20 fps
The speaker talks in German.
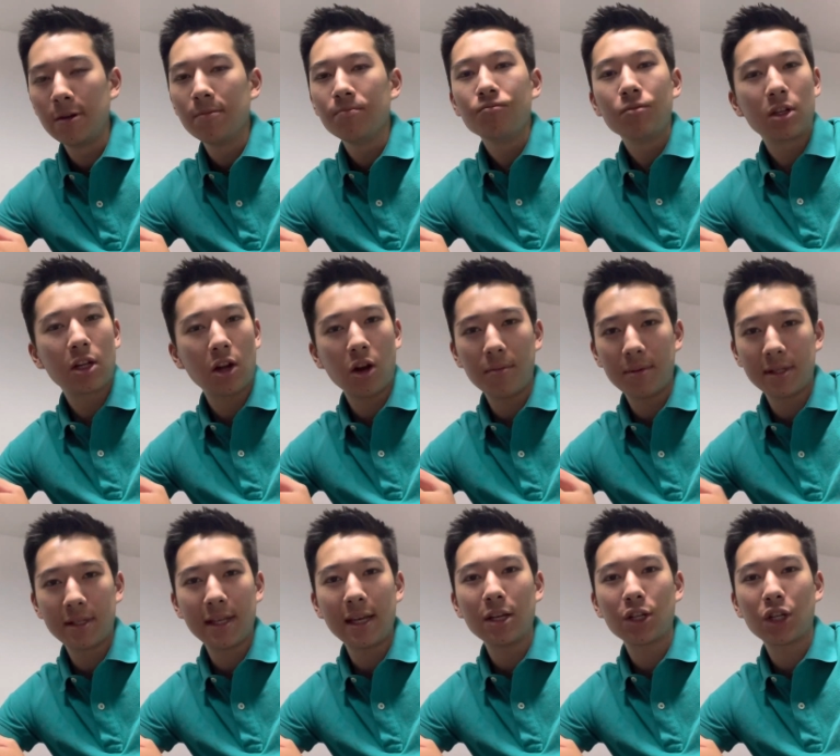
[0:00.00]
Ich glaube
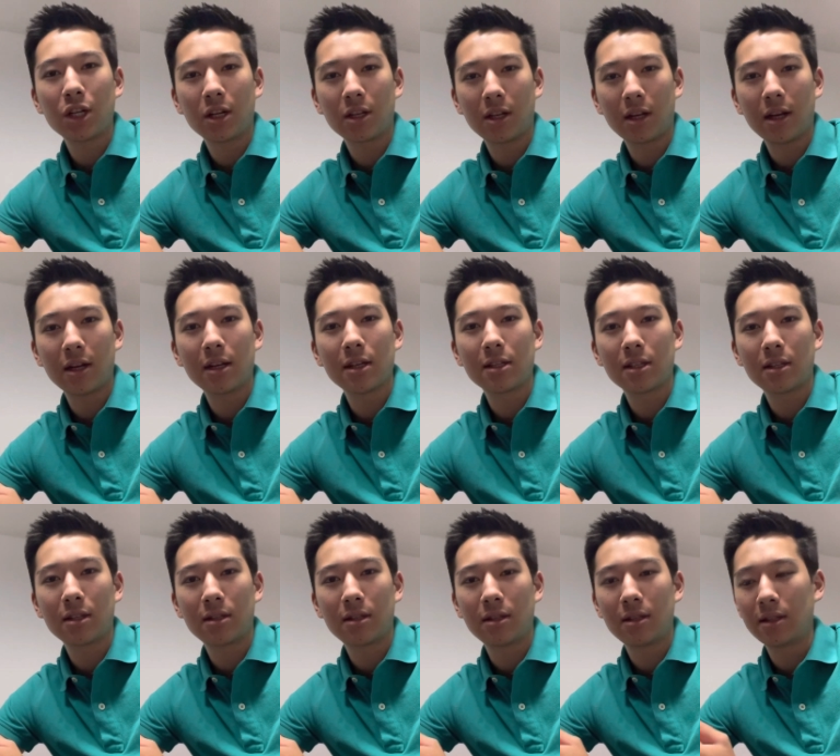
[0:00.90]
sehr stark daran, dass
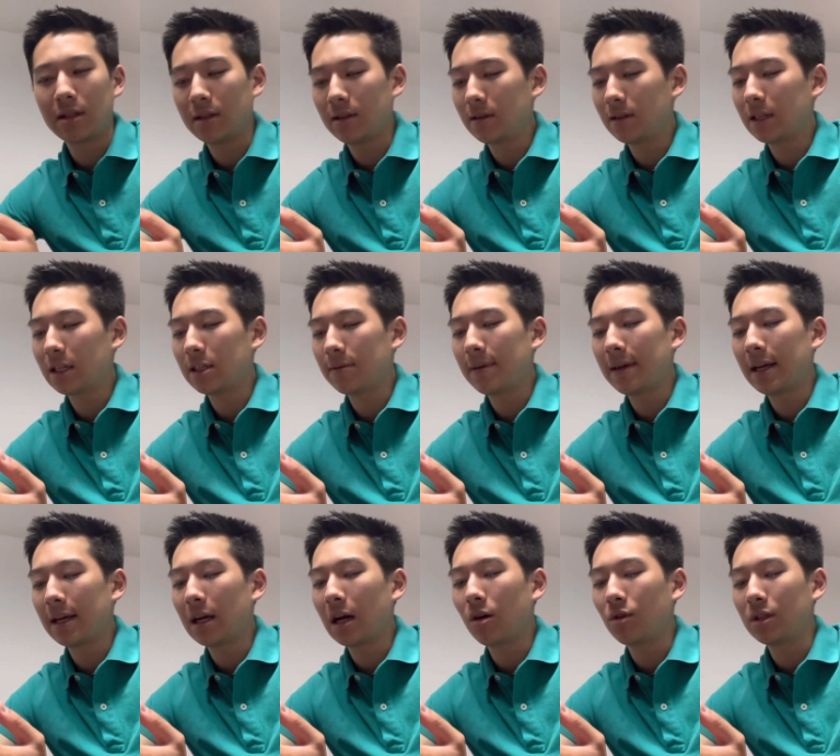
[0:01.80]

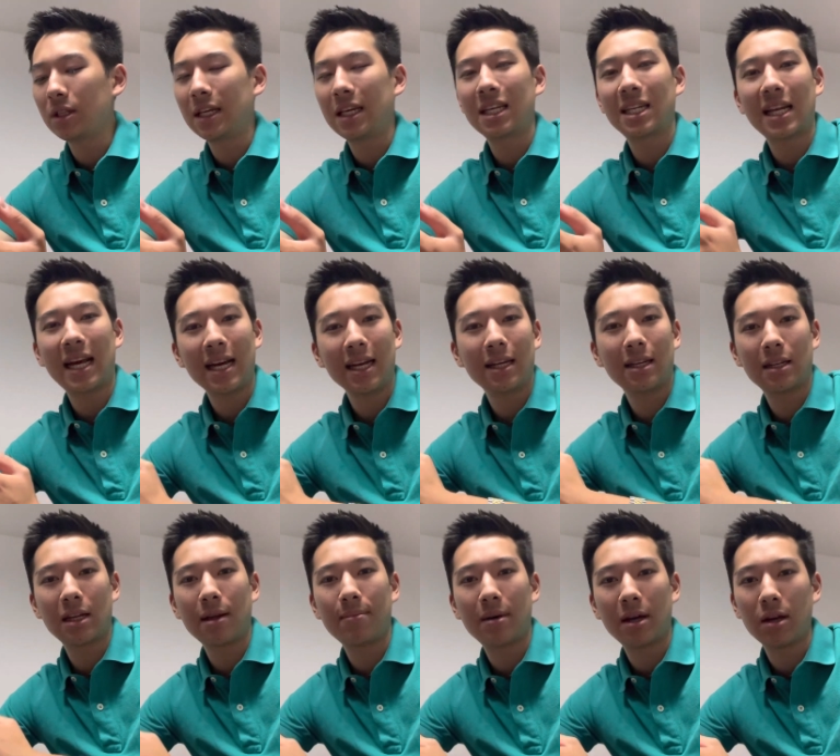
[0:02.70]
deswegen auch die Gedanken
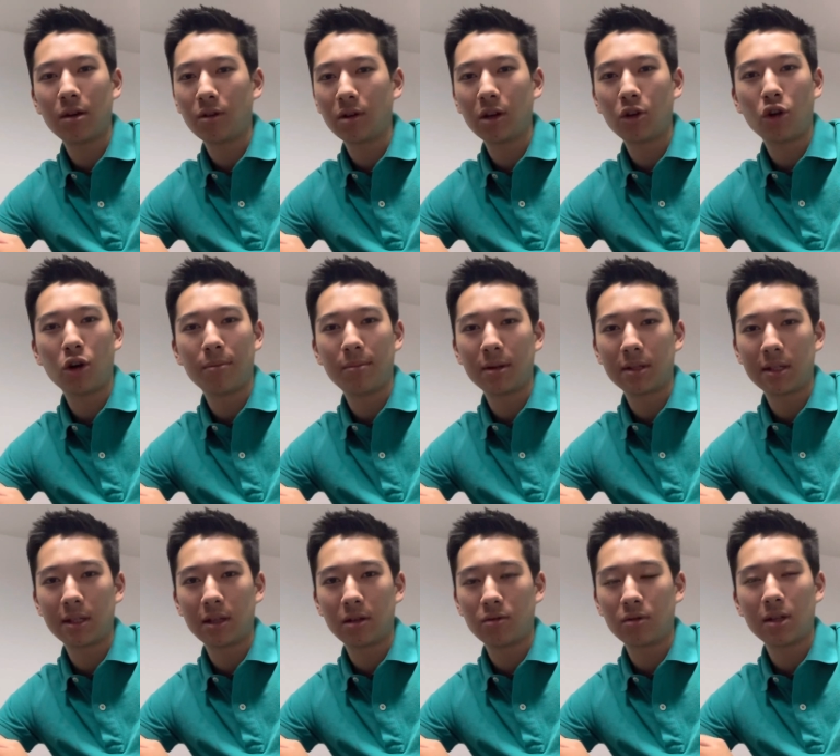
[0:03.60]
dabei auch gekoppelt
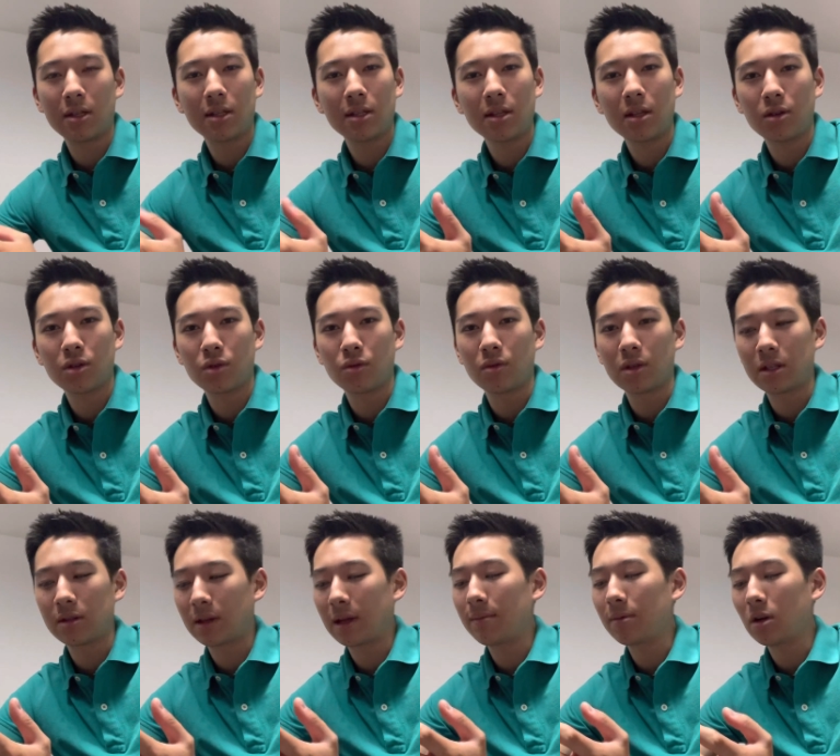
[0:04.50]
sind. Und das ist auch so.
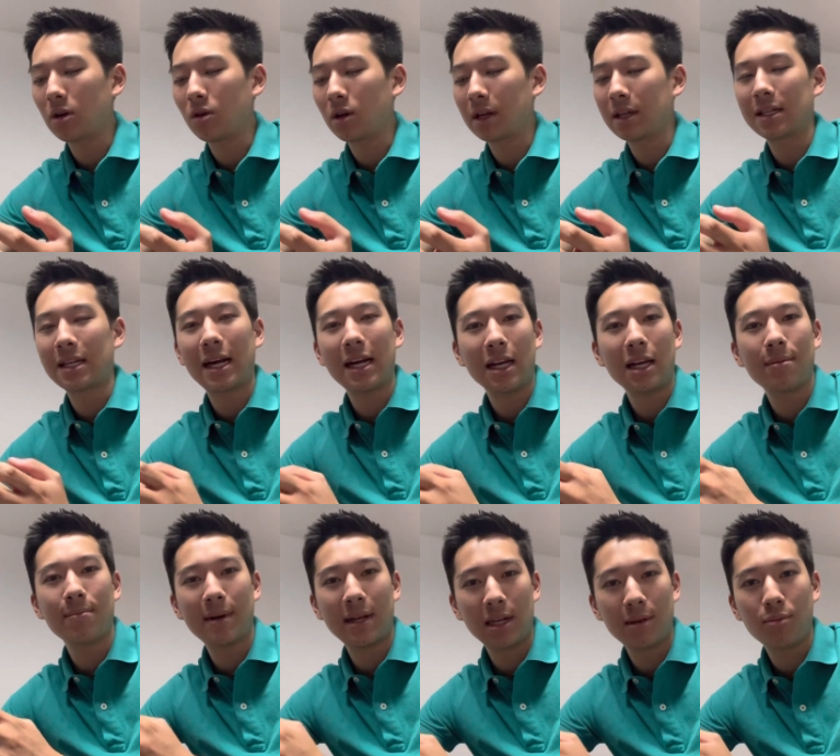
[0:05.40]
Es gibt auch
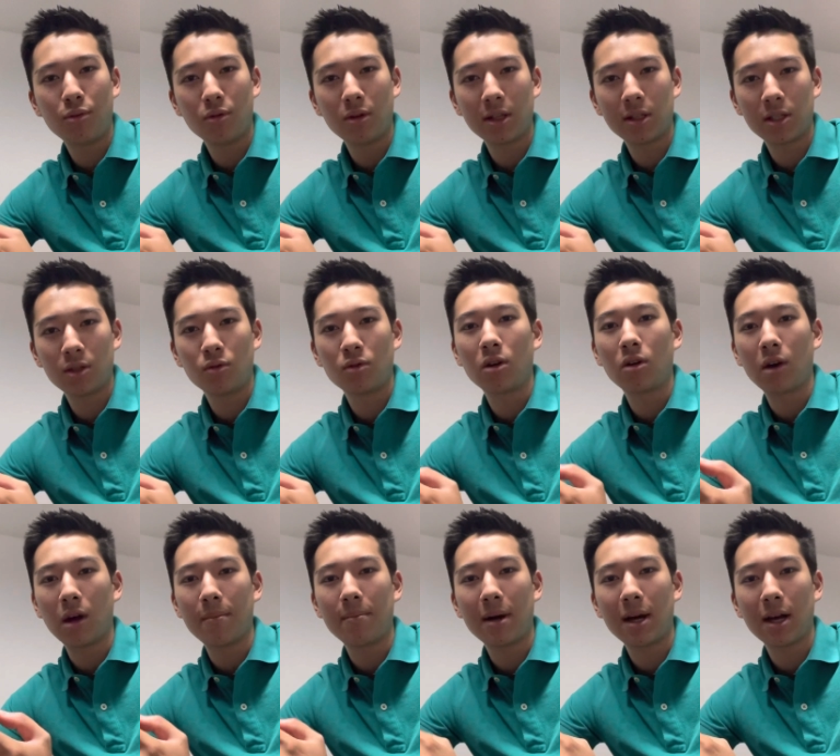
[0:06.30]
Gedankenmanipulation auch
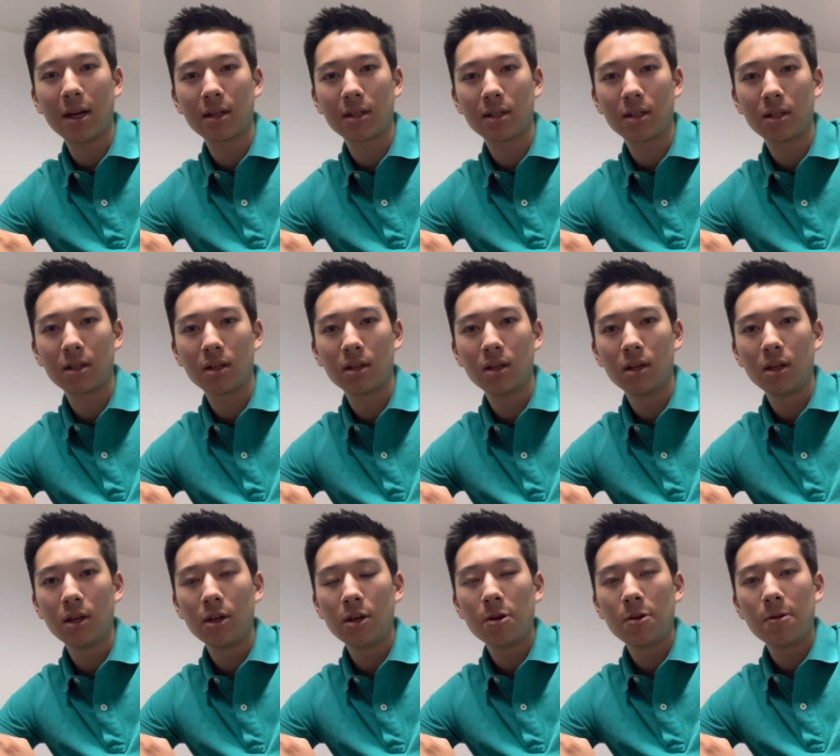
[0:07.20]
am Markt.
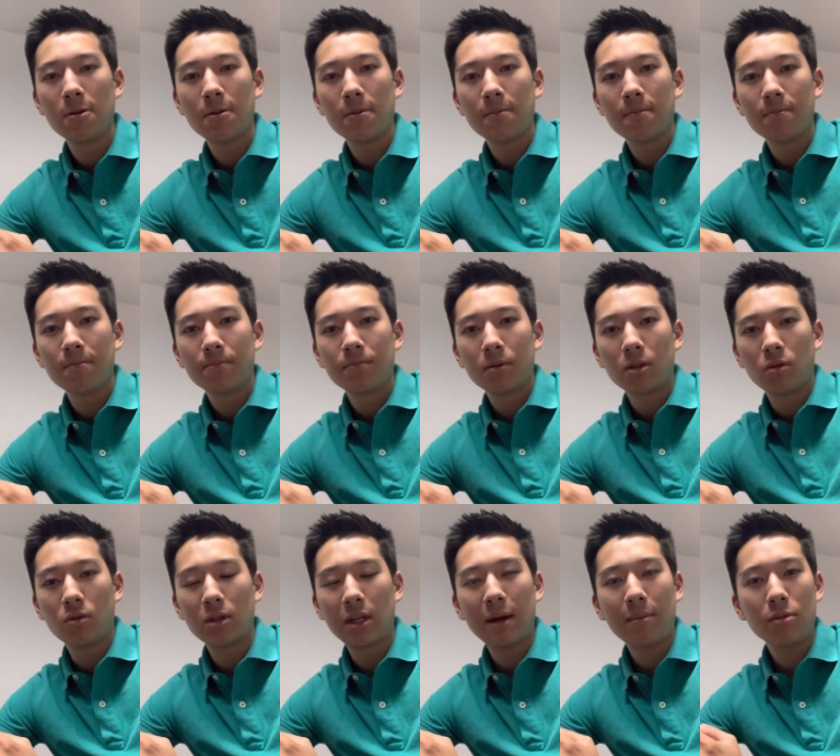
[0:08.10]

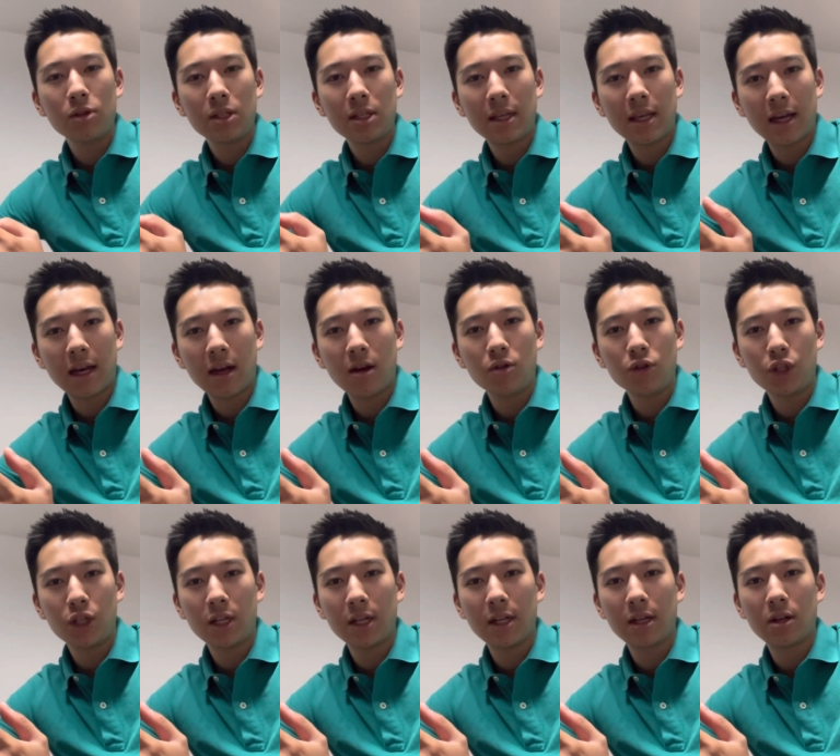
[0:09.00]
Und da muss sich
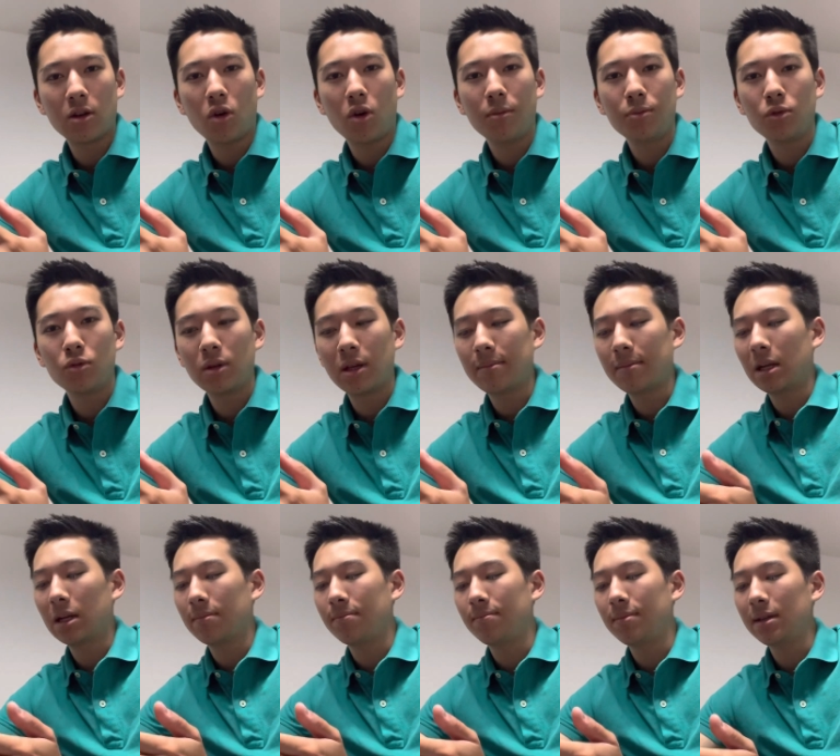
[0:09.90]
herausstellen, ob du
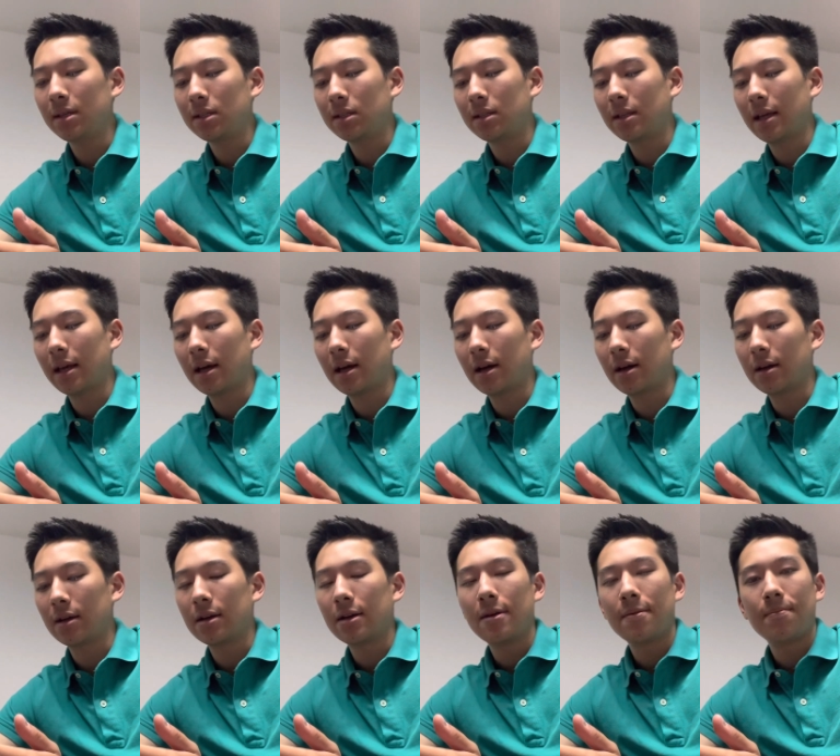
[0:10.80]
jemanden bist,
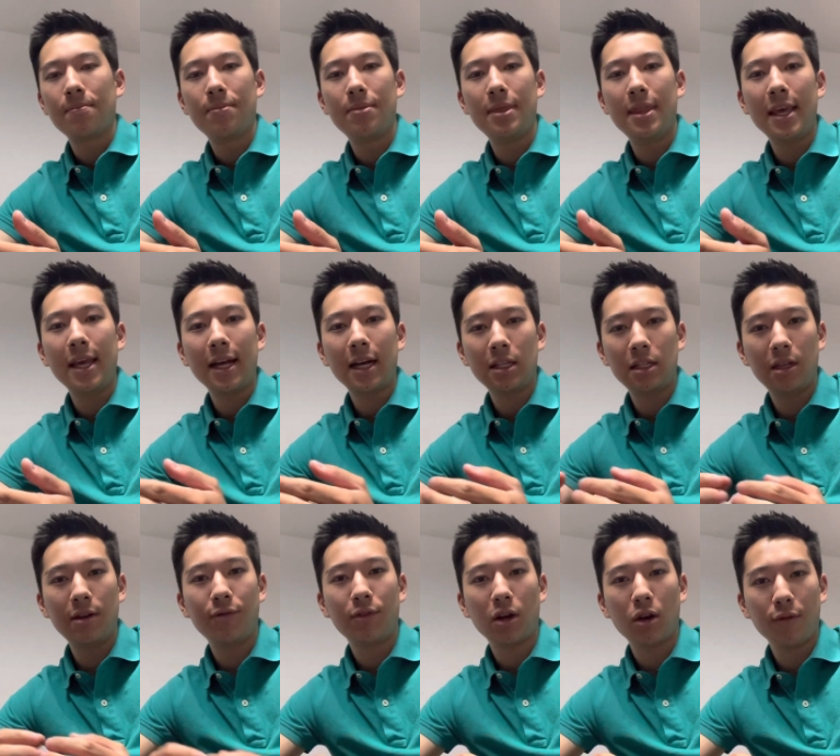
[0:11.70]
der
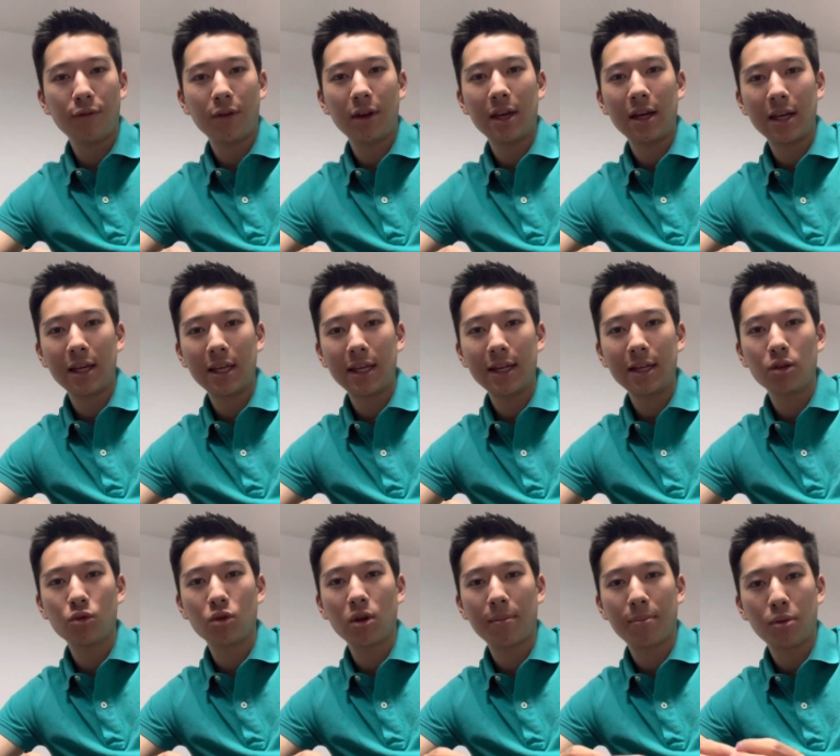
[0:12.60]
negativ darauf reagiert
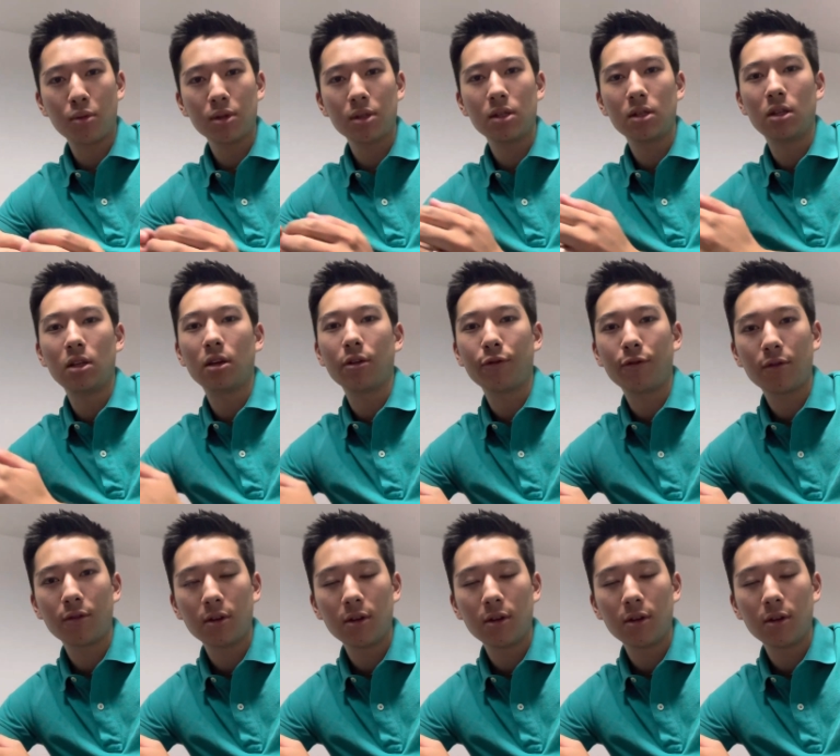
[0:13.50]
oder positiv.